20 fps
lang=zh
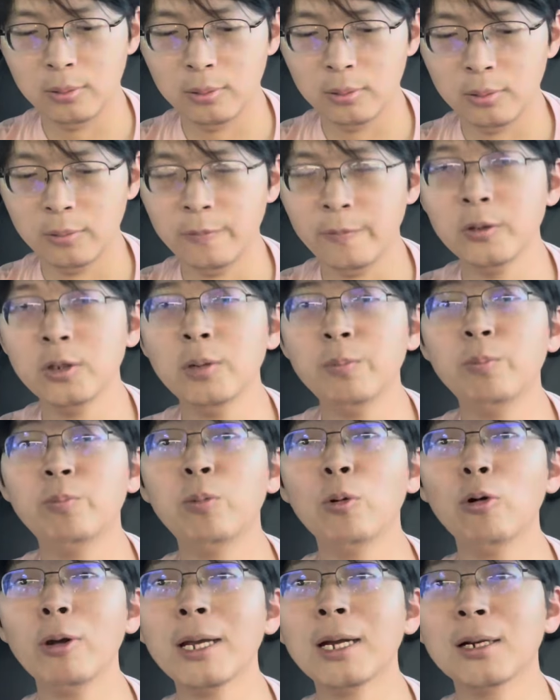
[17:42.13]
否则
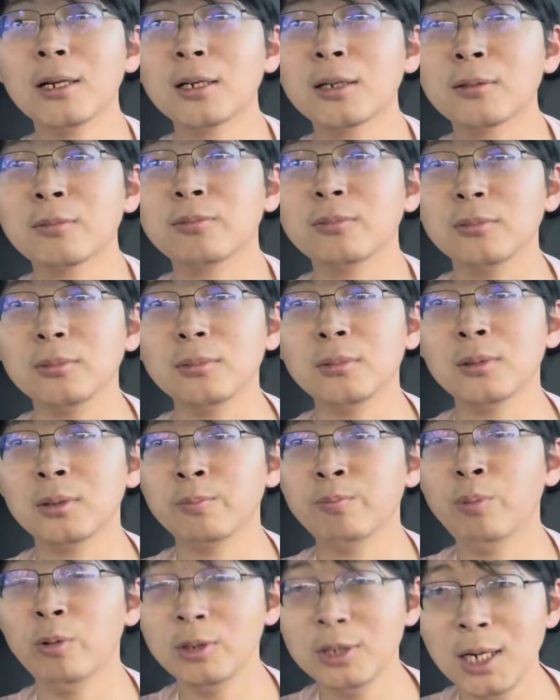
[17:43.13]
不会
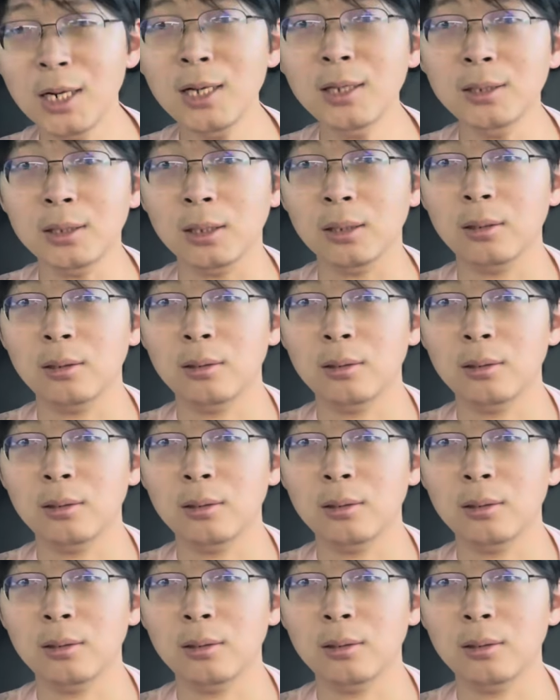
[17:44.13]
不认。